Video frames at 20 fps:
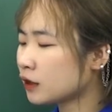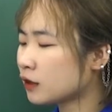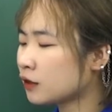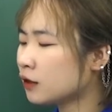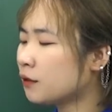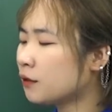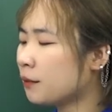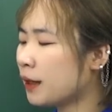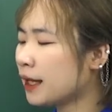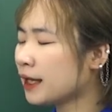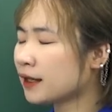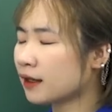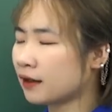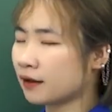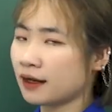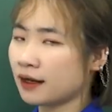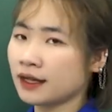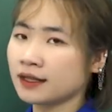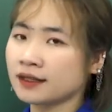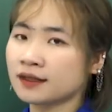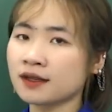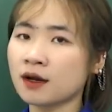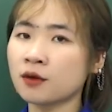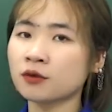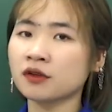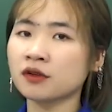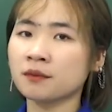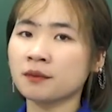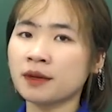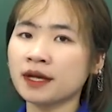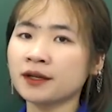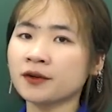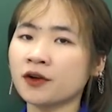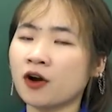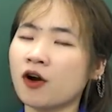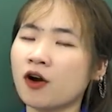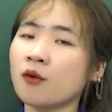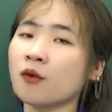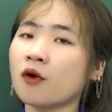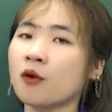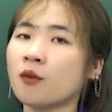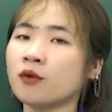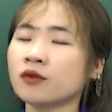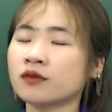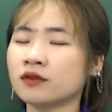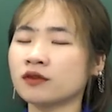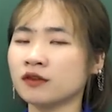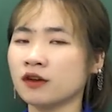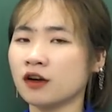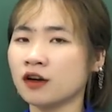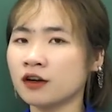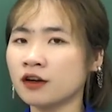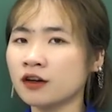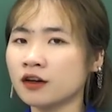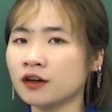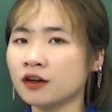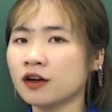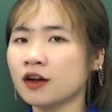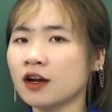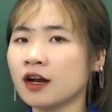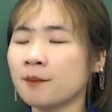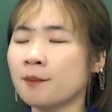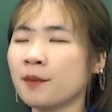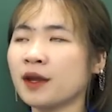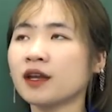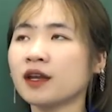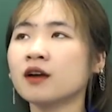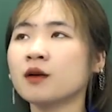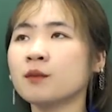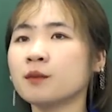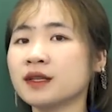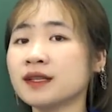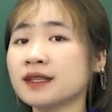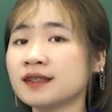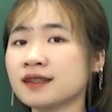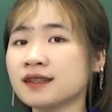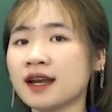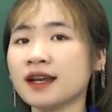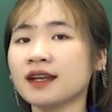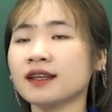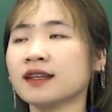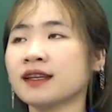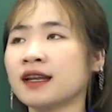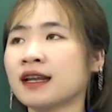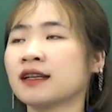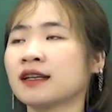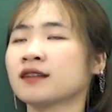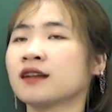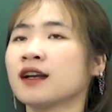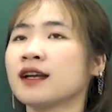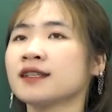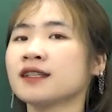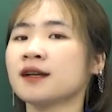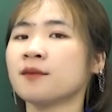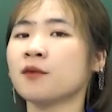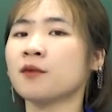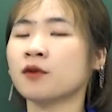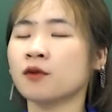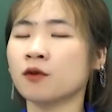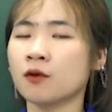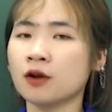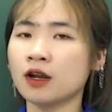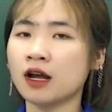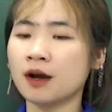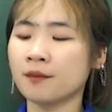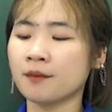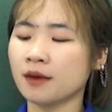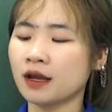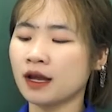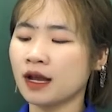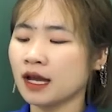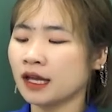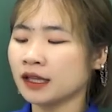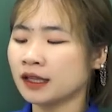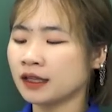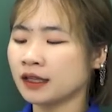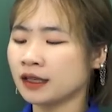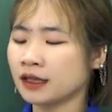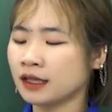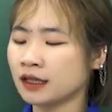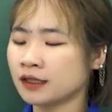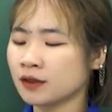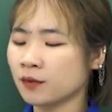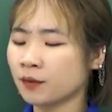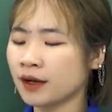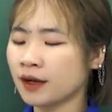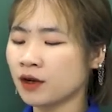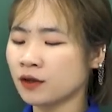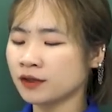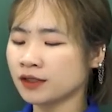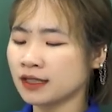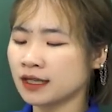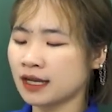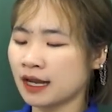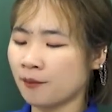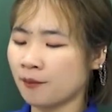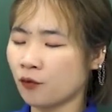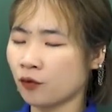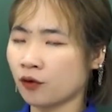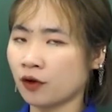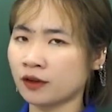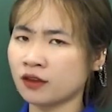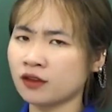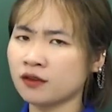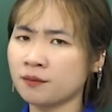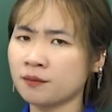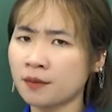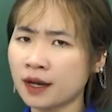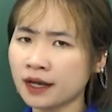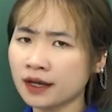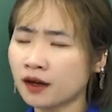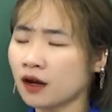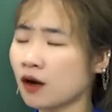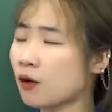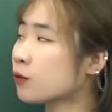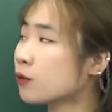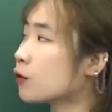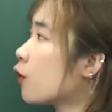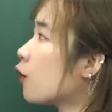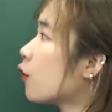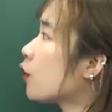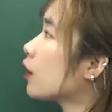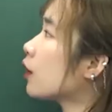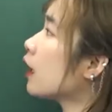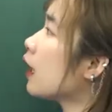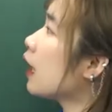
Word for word: từ make ở đây sau từ make nó không có một từ ơ make a mistake thì là gây ra một lỗi lầm thì trong đây nó chỉ là một cái từ make không thôi